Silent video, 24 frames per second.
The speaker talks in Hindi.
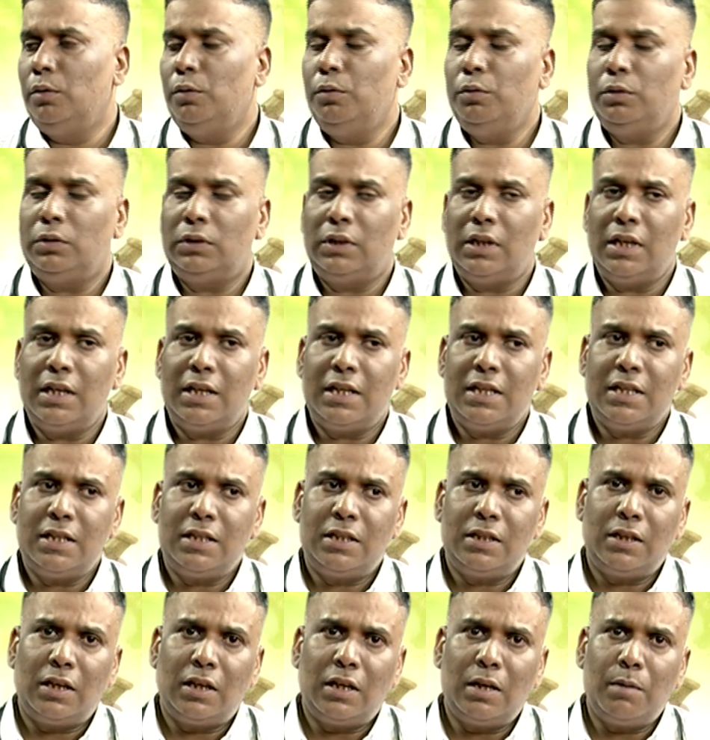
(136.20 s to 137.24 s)
उस तरह के
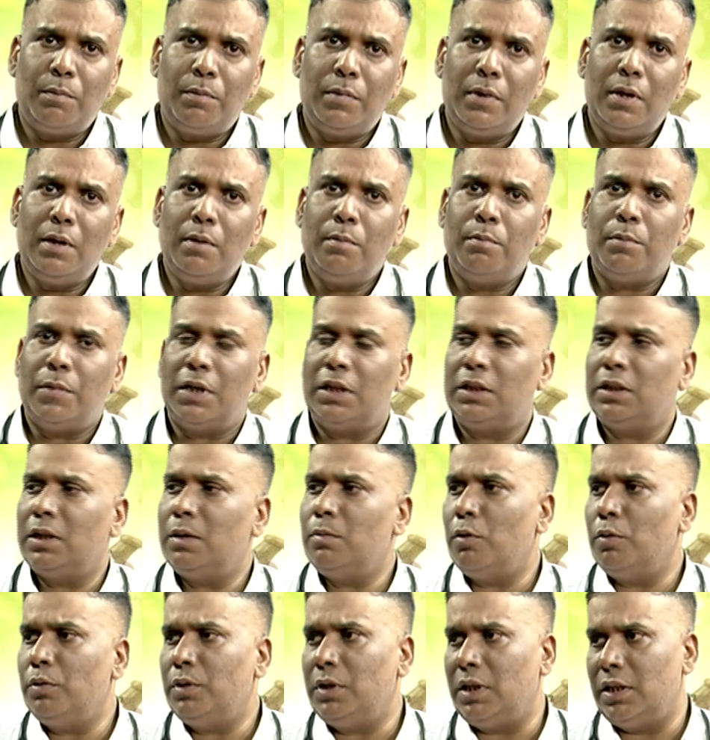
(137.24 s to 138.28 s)
जगह पे मच्छर
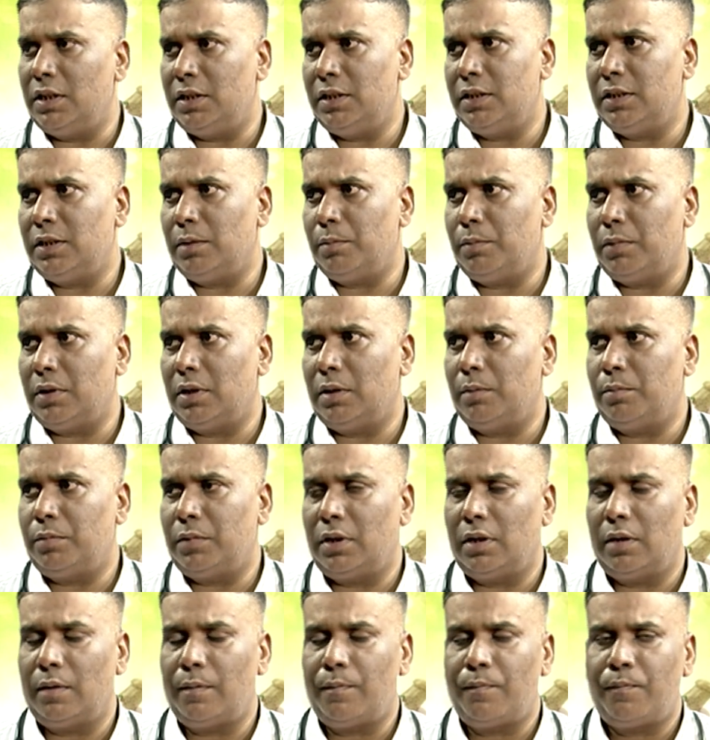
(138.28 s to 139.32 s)
बहुत तेज़ी से
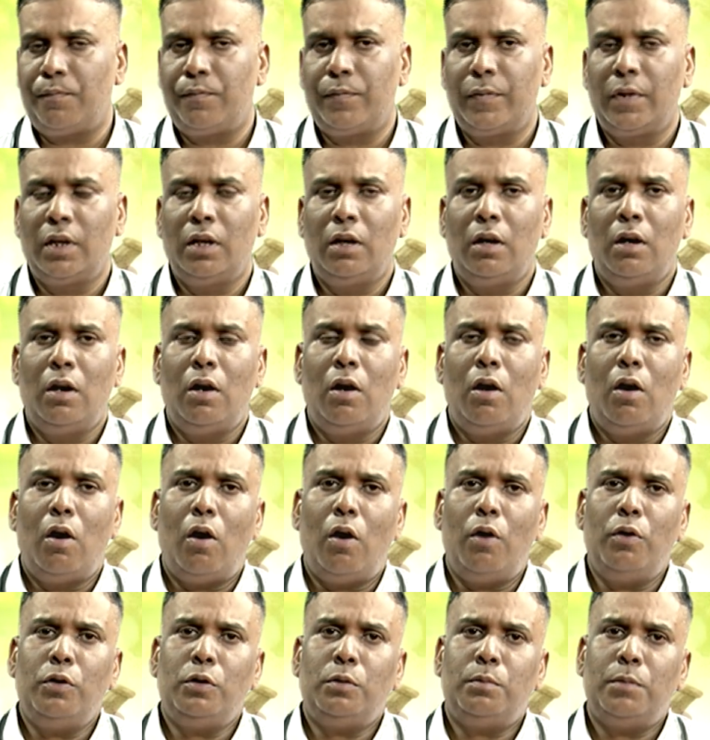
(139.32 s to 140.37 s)
पनपते हैं
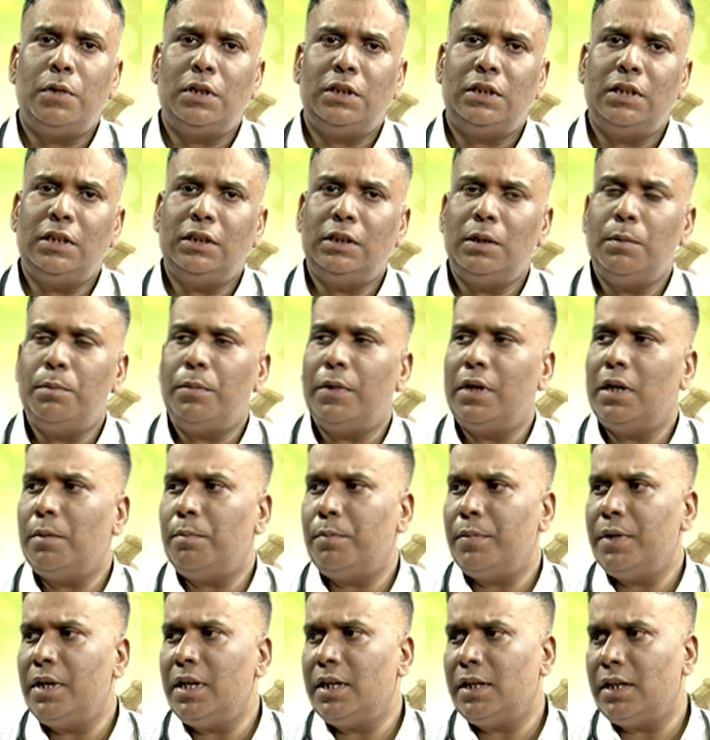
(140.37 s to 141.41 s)
और उस मच्छर से
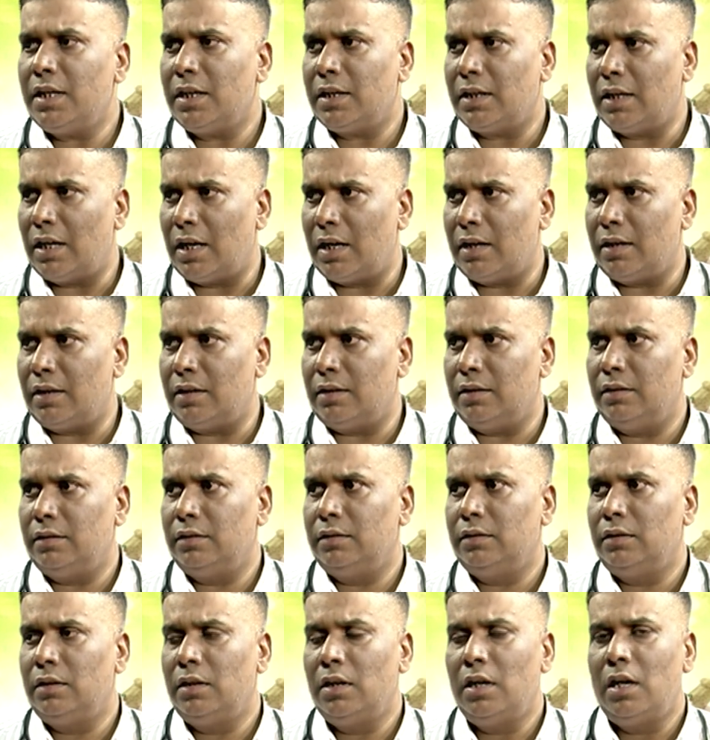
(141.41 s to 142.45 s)
पनपने के कारण
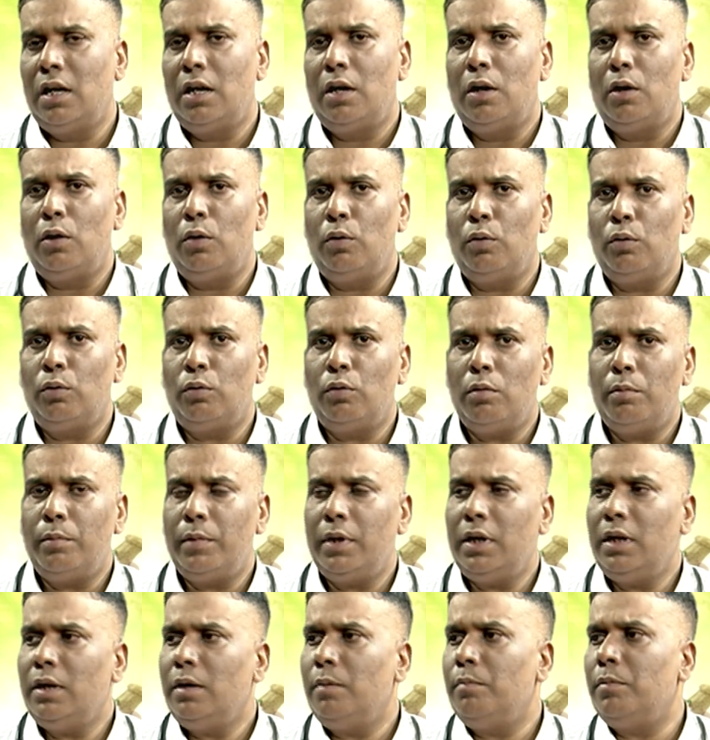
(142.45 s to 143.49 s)
लोगों
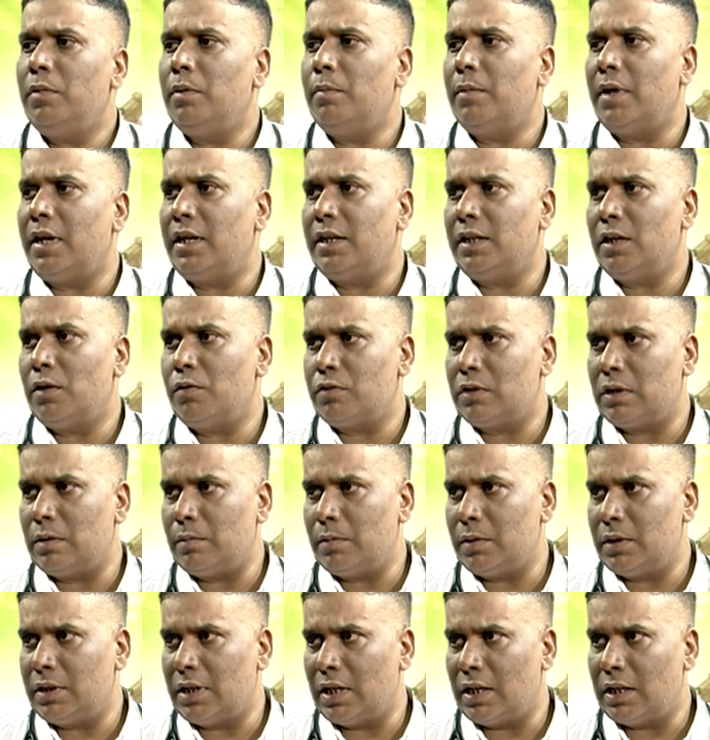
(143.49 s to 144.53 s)
में बीमारियाँ उस
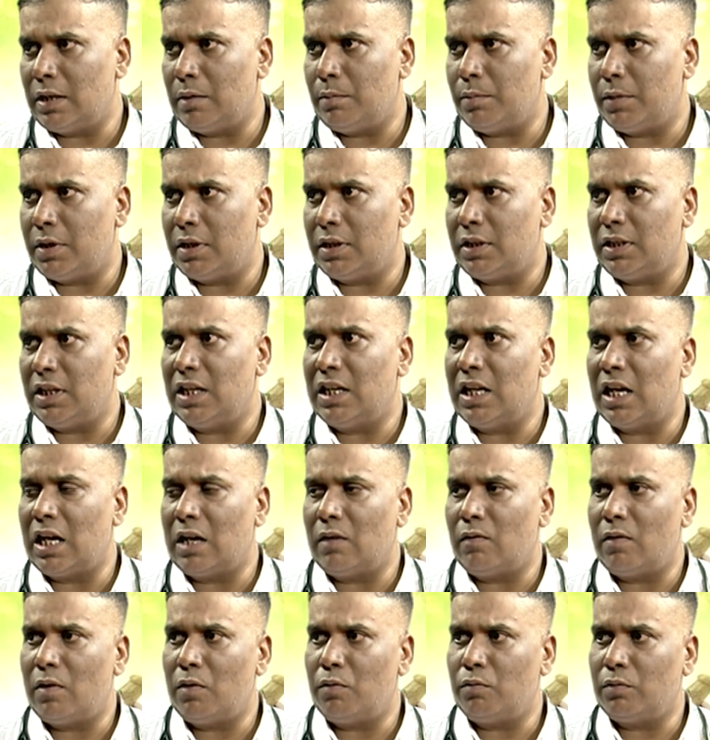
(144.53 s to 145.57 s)
समय ज़्यादा बढ़ती है
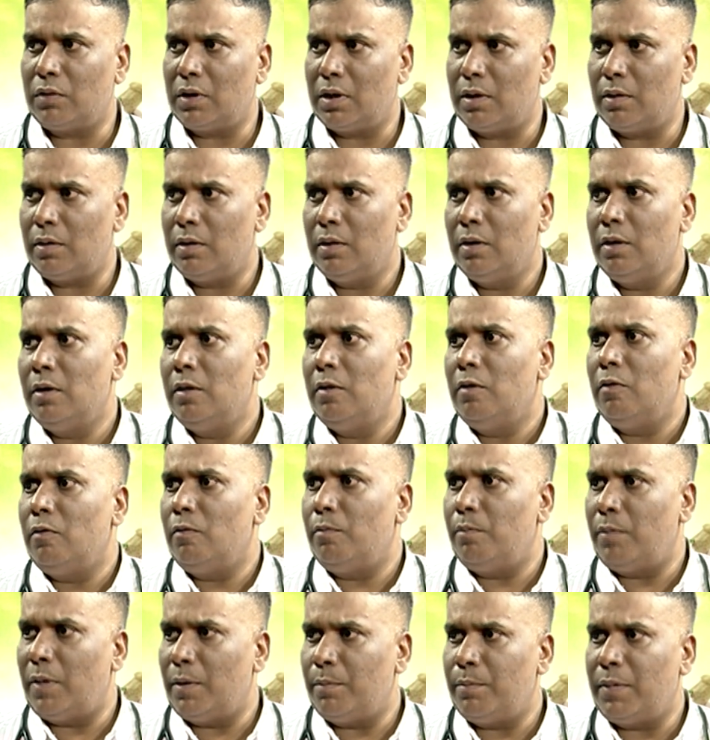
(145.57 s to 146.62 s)
लार्वा उनका
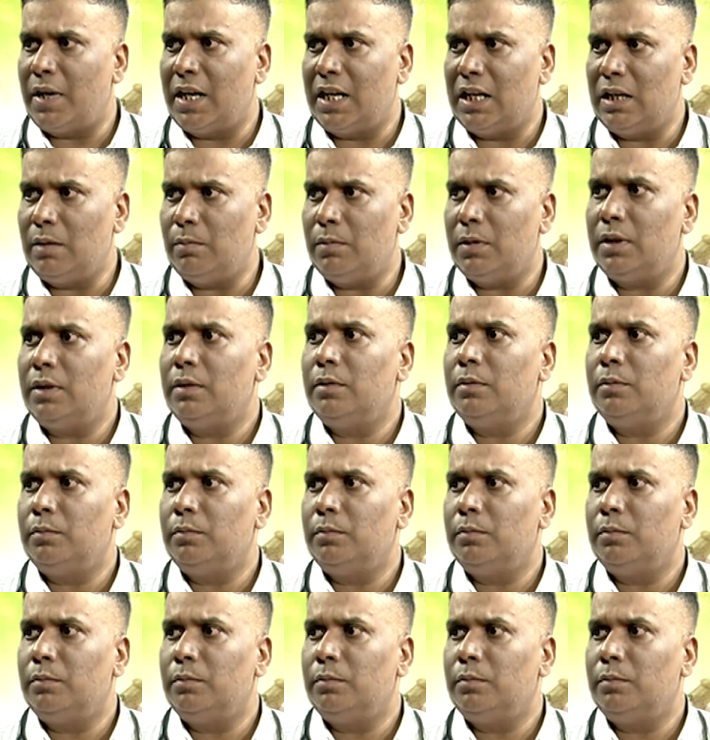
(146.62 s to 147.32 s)
पानी में